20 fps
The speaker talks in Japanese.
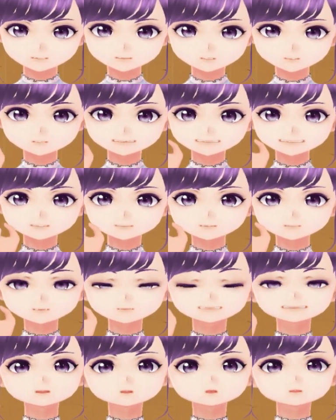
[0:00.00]
屋
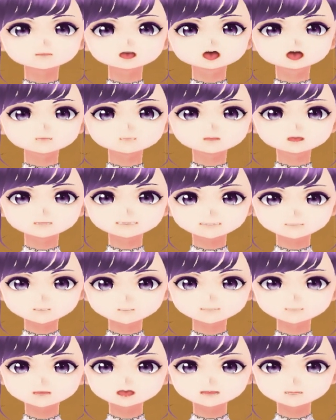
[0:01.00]
敷を後にし
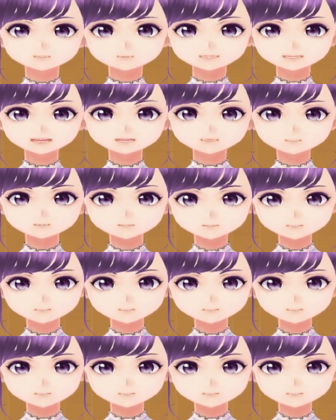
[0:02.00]
ました。